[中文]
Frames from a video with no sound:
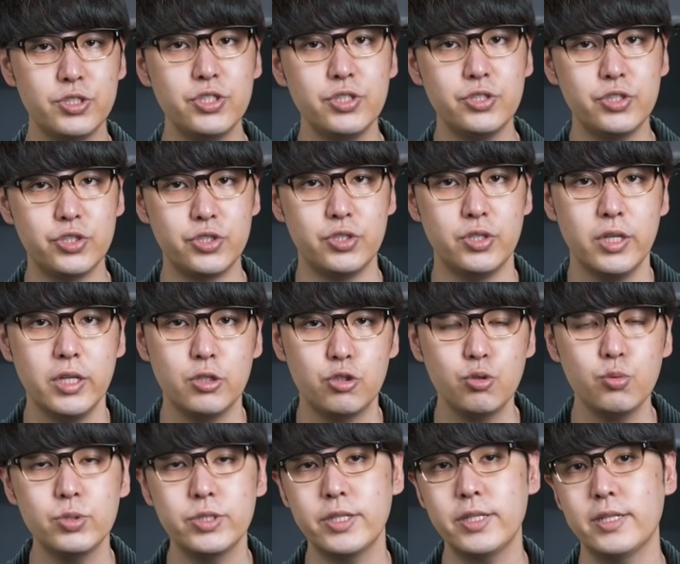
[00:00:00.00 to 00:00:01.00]
事实力
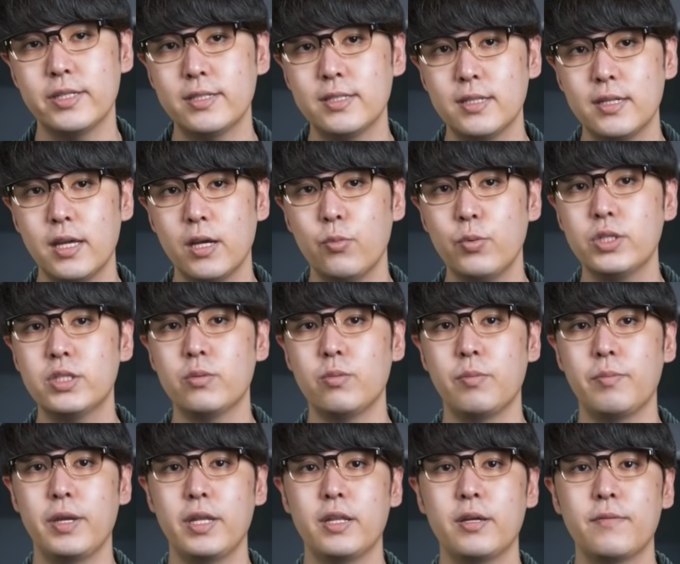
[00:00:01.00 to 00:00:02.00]
著称的以色列，为什么
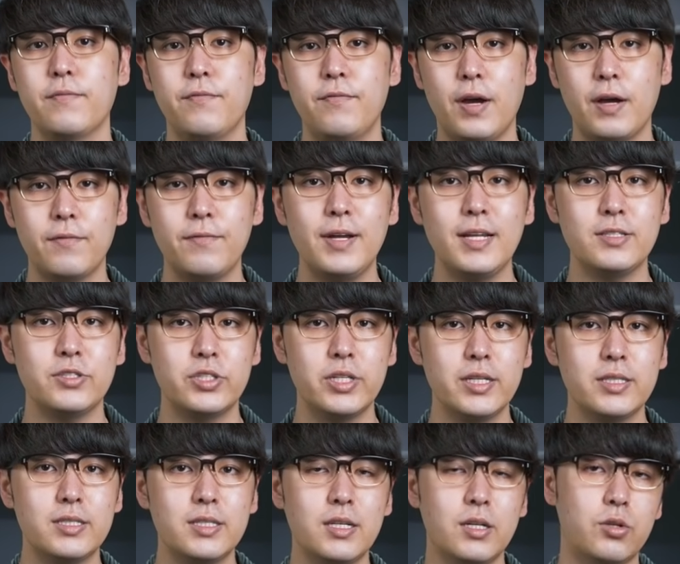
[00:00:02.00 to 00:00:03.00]
没能防范这
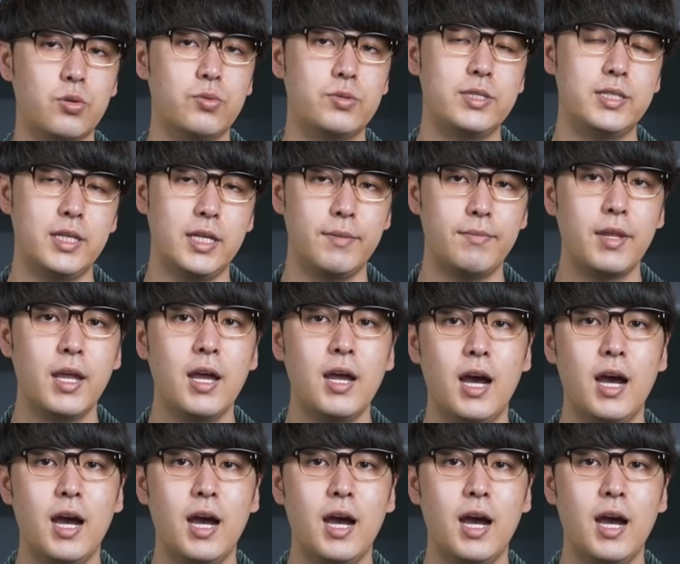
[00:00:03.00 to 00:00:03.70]
一次的突袭？